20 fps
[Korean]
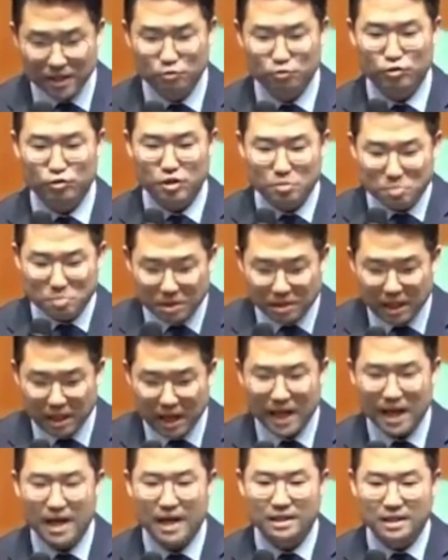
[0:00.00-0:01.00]

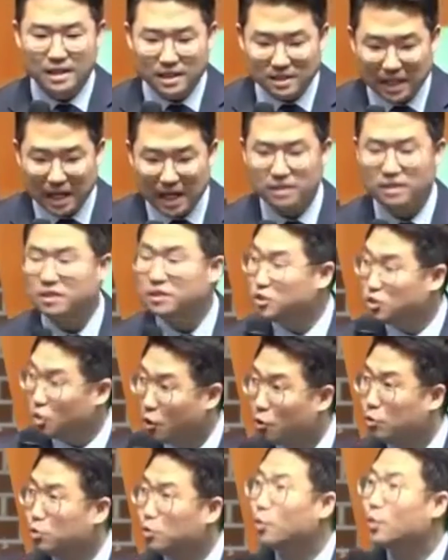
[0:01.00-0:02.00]
예수님이 내 안에 사는
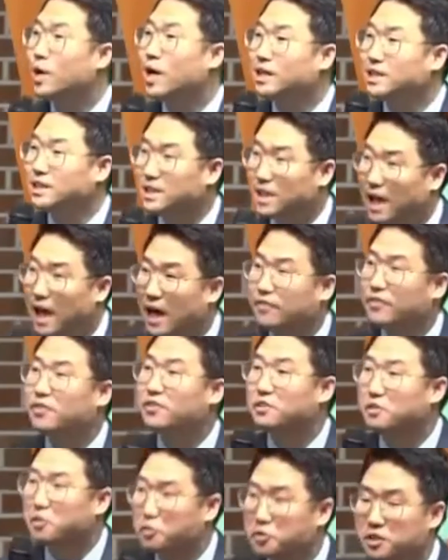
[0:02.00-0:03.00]
정도까지
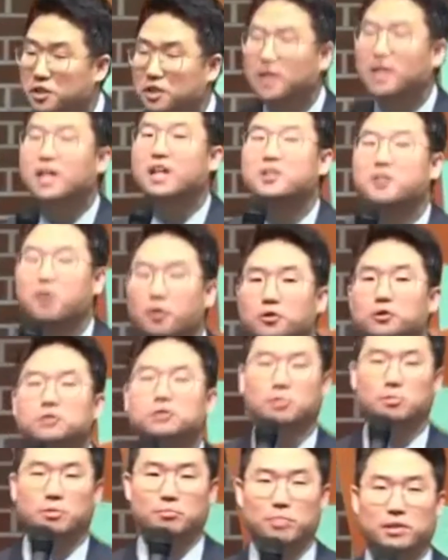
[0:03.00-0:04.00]
가는 것이
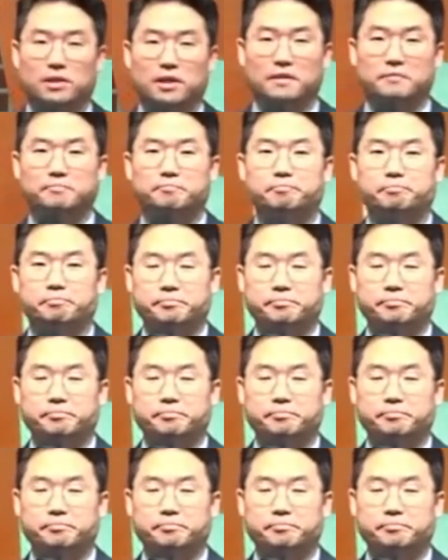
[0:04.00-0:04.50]
영접입니다.